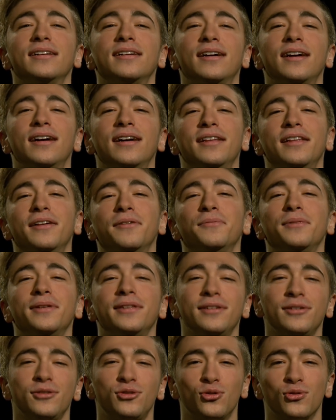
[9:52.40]
Ailem
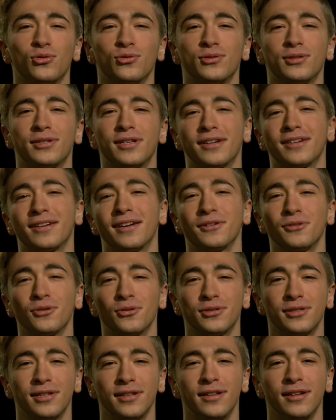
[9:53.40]
beni çok sakar
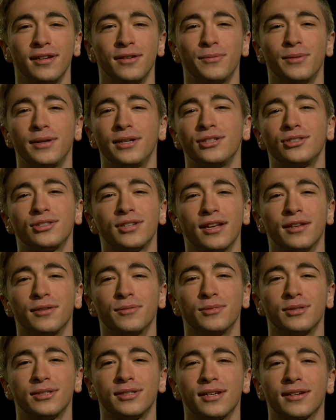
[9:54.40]
görse de ben hiç
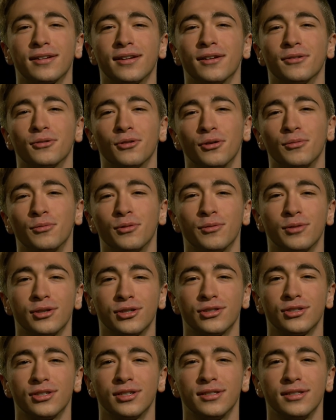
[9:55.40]
kendimi sakar görmüyorum
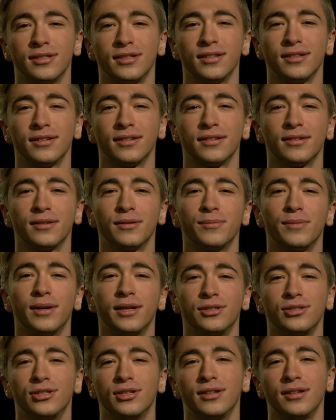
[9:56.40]
açıkçası.
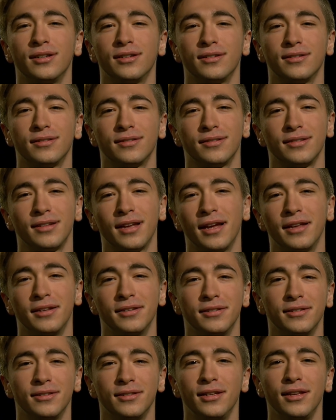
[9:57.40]
Bence
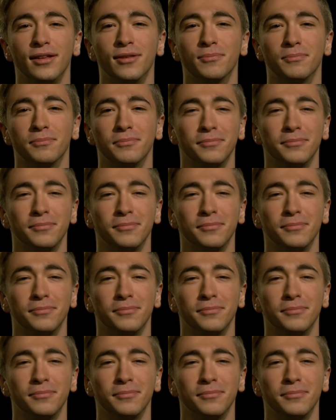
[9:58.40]
yani değilim.